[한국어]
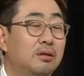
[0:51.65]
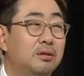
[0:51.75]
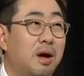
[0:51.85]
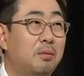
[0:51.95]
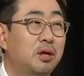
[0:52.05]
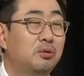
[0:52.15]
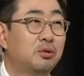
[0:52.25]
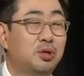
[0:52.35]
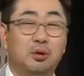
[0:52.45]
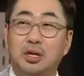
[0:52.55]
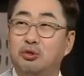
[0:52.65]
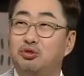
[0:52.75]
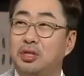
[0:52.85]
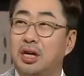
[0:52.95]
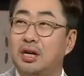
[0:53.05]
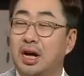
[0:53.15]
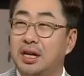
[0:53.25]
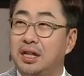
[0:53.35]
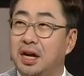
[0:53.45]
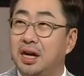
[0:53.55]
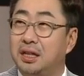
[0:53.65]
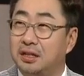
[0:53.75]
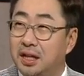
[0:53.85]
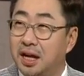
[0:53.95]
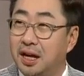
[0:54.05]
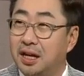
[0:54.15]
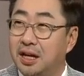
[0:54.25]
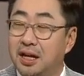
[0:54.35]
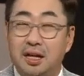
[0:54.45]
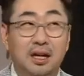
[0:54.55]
지금 아마도 저기에 주차를 하긴 해야겠는데 음.